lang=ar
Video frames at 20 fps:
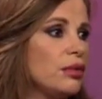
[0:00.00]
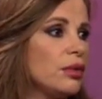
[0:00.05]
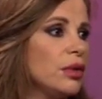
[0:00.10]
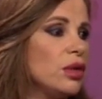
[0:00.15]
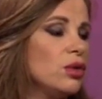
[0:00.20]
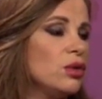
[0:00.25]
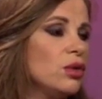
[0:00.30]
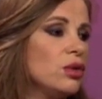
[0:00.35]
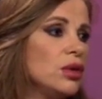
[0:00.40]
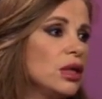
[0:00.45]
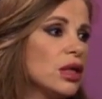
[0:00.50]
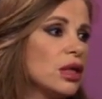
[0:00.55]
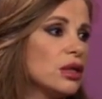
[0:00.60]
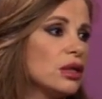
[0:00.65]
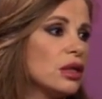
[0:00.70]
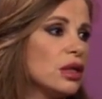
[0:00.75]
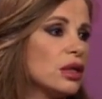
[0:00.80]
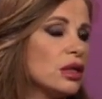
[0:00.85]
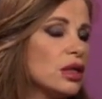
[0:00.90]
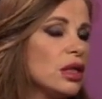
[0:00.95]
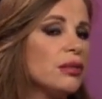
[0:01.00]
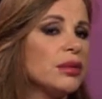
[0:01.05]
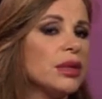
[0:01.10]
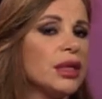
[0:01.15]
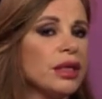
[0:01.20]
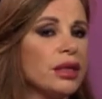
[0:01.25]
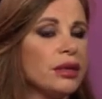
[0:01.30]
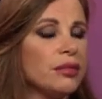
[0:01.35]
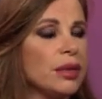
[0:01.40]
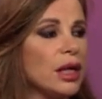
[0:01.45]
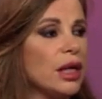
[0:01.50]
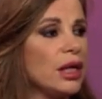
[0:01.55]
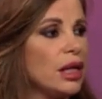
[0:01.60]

بقول له يختار دايما أنا مع